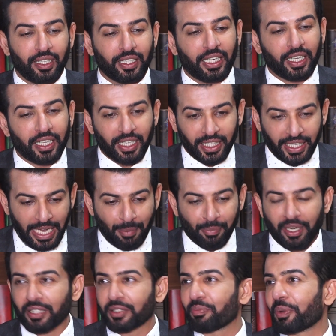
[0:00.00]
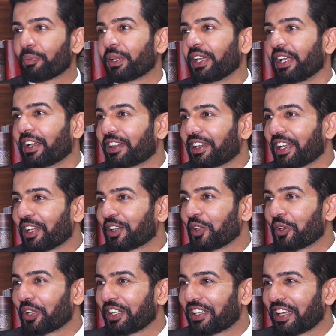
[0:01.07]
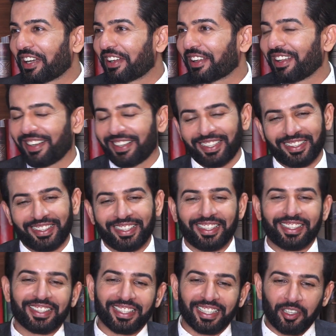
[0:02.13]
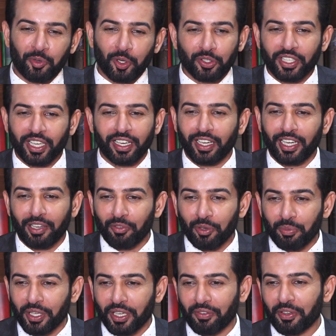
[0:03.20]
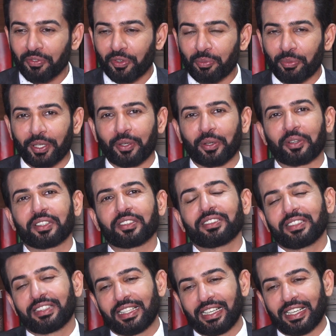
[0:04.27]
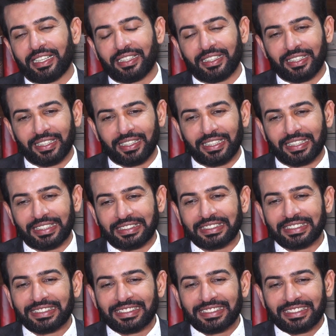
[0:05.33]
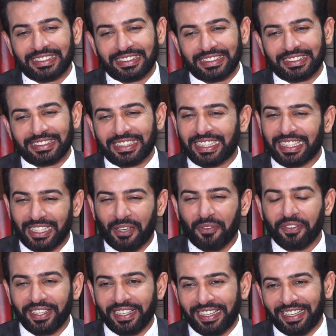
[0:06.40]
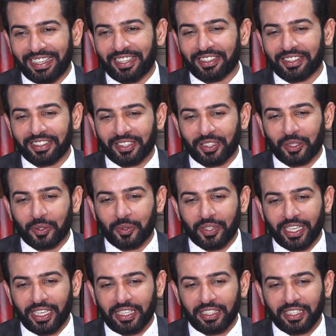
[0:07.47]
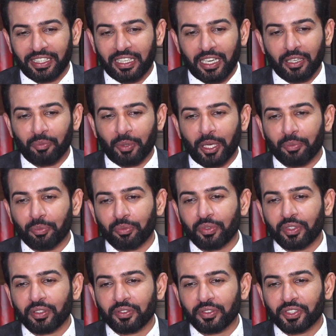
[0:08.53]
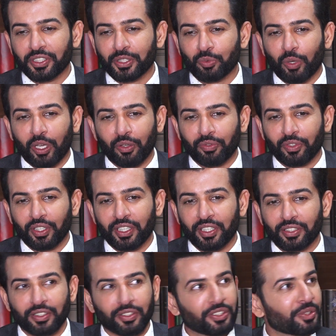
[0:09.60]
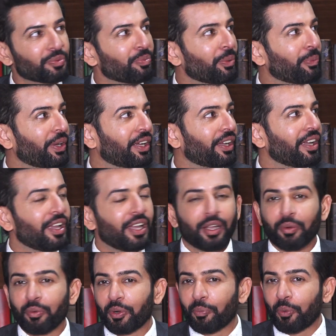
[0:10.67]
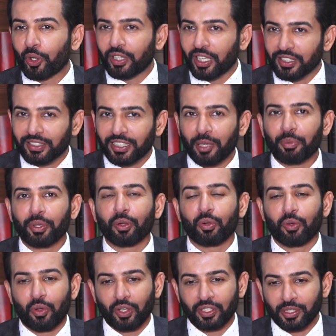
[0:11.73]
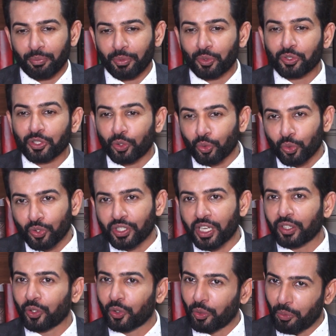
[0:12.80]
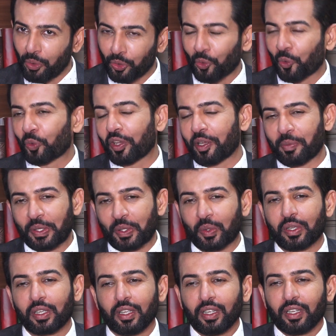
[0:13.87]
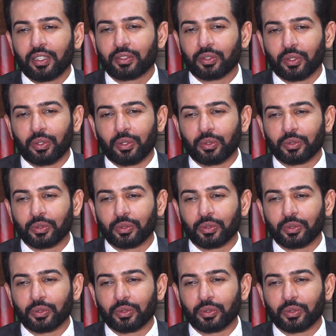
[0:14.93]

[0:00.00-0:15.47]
घर के कैमराज में मैं देखते रहता हूँ कि तारा क्या करती रहती है बिकॉज आई कैन नेवर बी अवे फ्रॉम माई डॉटर एंड एक अलग फीलिंग है यू नो इट कैन मतलब शी इज़ वन ऑफ द रीज़न जिसमें मैं बहुत हंसता भी हूँ और जब मैं उनसे दूर जाता हूँ तो बहुत रोता भी हूँ सो